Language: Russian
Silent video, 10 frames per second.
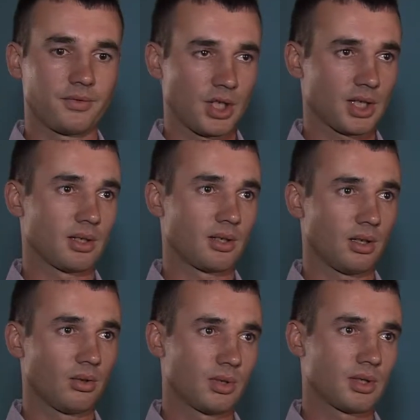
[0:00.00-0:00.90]
в частных
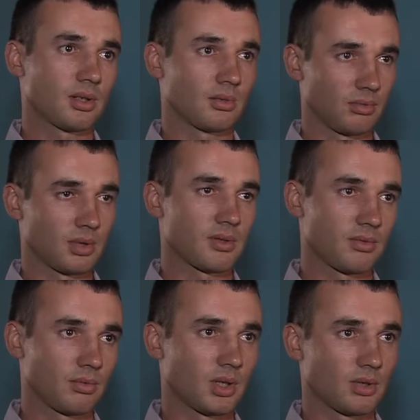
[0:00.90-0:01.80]
колодцах, у
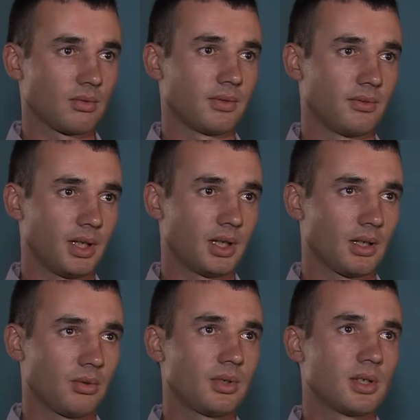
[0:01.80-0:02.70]
нас у каждого во дворе
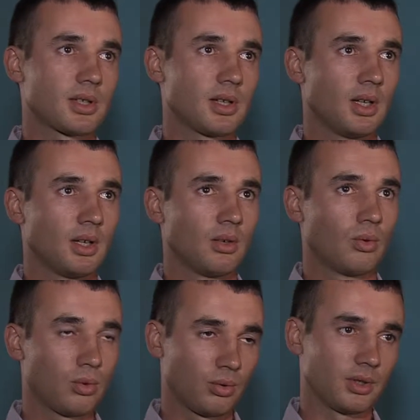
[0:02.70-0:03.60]
колодец,
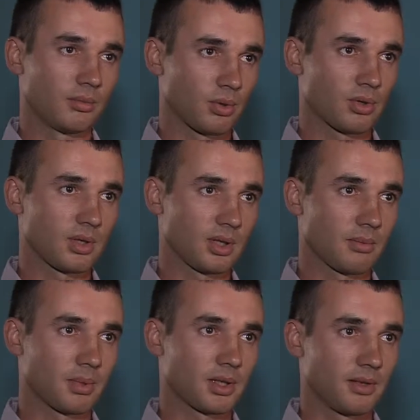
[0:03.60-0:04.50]
уходит
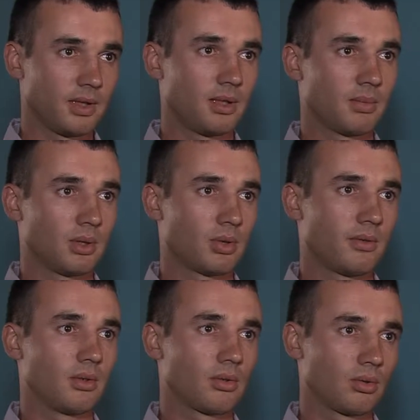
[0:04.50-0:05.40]
просто-напросто. Видимо,
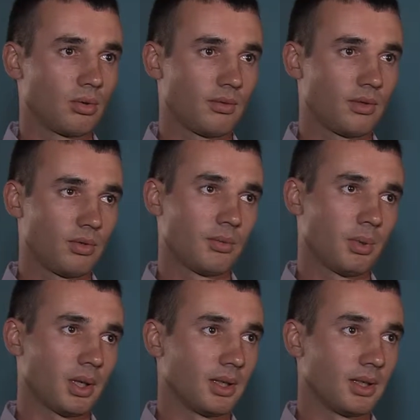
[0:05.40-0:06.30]
уровень грунтовых
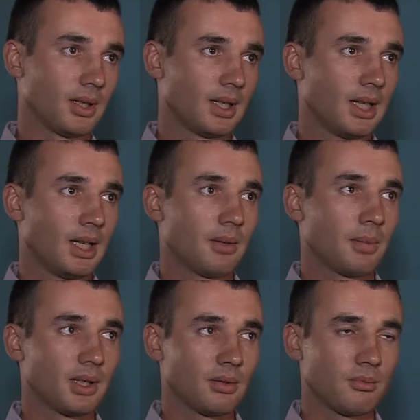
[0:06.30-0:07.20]
вод падает.
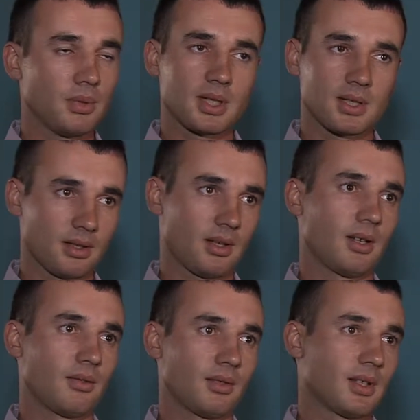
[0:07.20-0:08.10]
Поэтому без
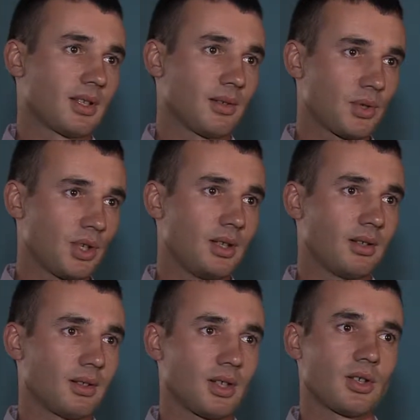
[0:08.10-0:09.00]
центрального
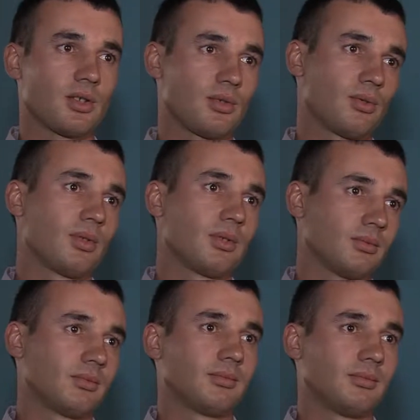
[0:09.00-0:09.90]
водоснабжения наши села
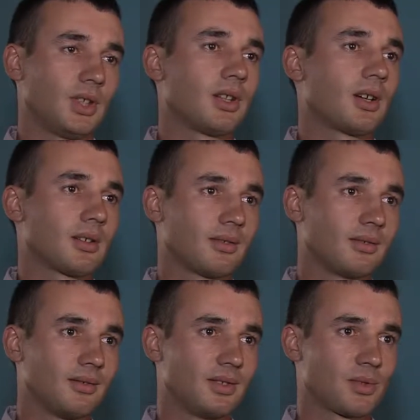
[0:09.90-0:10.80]
ну, никак
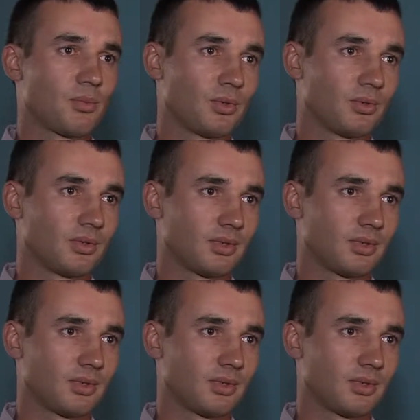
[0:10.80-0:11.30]
не смогут